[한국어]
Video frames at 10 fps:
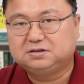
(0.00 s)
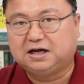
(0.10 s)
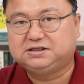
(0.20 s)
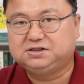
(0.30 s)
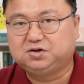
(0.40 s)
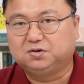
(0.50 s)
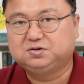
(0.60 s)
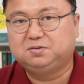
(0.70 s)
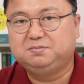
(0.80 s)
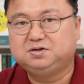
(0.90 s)
다시
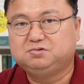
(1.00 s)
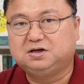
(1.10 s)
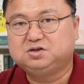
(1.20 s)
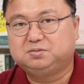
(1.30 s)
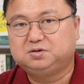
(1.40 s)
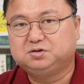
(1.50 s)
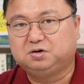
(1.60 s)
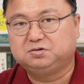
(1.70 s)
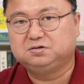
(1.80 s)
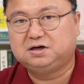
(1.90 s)
저점 매수 관점으로
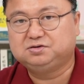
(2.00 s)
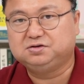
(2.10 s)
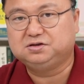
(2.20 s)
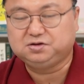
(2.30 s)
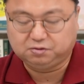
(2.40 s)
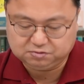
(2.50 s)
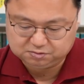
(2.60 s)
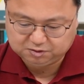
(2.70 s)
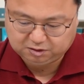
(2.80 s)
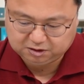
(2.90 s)
접근할 수 있는
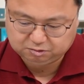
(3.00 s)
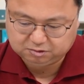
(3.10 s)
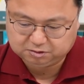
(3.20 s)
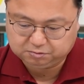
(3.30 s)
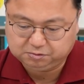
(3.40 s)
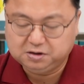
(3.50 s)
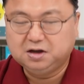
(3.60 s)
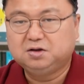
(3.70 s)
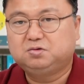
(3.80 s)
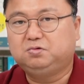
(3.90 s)
현금이 되기도 하고
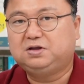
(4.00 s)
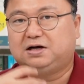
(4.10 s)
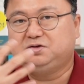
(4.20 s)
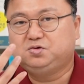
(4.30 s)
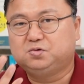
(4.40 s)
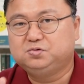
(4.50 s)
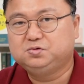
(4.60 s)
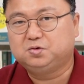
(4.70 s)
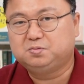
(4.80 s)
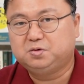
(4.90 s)
또 다른
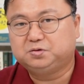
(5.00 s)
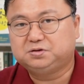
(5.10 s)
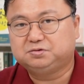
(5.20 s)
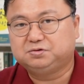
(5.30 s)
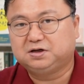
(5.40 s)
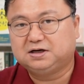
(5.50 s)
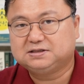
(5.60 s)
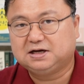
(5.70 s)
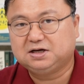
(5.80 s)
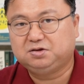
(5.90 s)
좋은 종목을 우리가
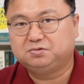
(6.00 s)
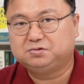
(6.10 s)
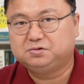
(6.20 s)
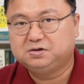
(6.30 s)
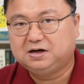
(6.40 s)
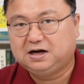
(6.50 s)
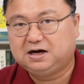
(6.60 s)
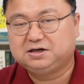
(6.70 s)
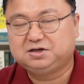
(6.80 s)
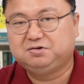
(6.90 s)
사기도
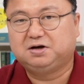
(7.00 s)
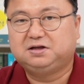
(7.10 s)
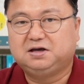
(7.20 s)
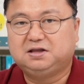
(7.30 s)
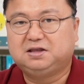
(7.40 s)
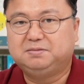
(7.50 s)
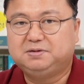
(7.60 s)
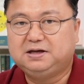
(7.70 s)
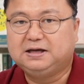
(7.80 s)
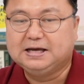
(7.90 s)
할 기회가 되기
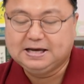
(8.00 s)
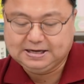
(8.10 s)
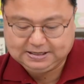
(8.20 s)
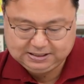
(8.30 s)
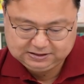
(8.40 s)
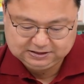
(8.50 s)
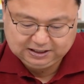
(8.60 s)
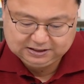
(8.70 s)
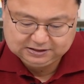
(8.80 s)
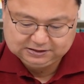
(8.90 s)
때문에
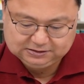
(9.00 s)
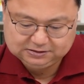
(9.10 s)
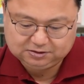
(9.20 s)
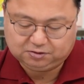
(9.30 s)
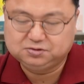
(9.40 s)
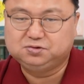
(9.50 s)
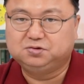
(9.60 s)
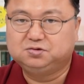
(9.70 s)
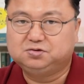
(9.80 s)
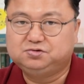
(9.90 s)
일단은 어느
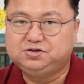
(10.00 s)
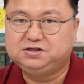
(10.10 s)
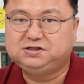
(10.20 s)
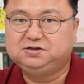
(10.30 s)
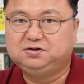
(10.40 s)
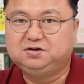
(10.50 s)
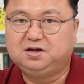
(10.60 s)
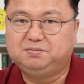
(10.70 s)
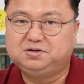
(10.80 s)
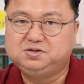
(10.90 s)
정도 수익 실현이
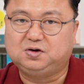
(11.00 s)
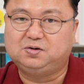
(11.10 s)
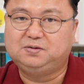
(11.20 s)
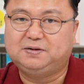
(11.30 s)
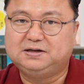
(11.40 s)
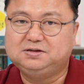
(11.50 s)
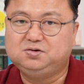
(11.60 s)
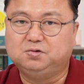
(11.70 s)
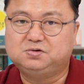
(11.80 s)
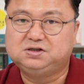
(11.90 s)
되면
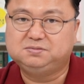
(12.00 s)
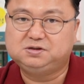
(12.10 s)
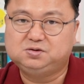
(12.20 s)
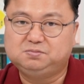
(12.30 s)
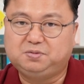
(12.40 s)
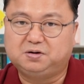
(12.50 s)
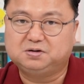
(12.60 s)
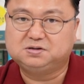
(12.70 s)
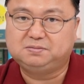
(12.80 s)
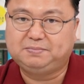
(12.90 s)
절반은 욕심을 좀
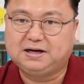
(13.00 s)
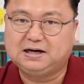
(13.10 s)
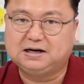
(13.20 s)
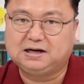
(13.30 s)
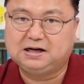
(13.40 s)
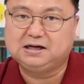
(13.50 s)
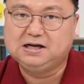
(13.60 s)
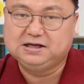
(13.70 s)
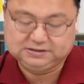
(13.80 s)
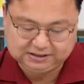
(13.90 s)
버려서 팔아라.
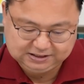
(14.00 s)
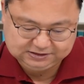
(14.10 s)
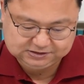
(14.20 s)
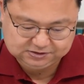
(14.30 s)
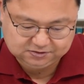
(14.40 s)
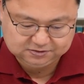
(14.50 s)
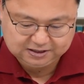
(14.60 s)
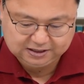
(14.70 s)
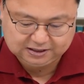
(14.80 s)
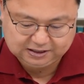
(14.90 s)
차익
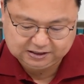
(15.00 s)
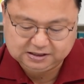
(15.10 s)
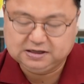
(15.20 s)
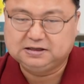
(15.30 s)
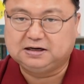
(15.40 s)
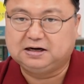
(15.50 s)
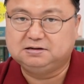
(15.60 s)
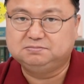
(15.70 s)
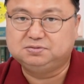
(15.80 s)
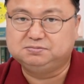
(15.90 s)
실현을 해라.
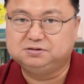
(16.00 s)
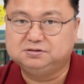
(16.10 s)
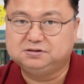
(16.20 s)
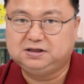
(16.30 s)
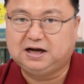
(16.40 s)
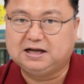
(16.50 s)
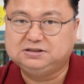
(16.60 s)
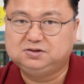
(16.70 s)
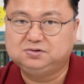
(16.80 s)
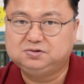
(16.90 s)
라는 부분들이
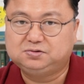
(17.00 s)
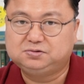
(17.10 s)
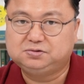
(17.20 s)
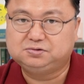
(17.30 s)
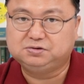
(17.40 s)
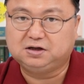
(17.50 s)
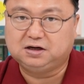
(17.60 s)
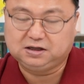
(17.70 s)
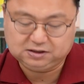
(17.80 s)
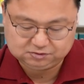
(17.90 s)
안정적으로
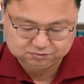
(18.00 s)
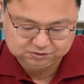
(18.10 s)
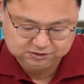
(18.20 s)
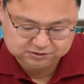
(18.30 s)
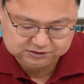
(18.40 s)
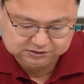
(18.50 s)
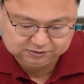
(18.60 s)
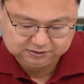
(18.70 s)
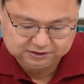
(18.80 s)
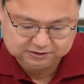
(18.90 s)
우리가 수익을
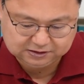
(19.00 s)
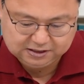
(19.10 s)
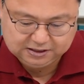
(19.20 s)
실현하는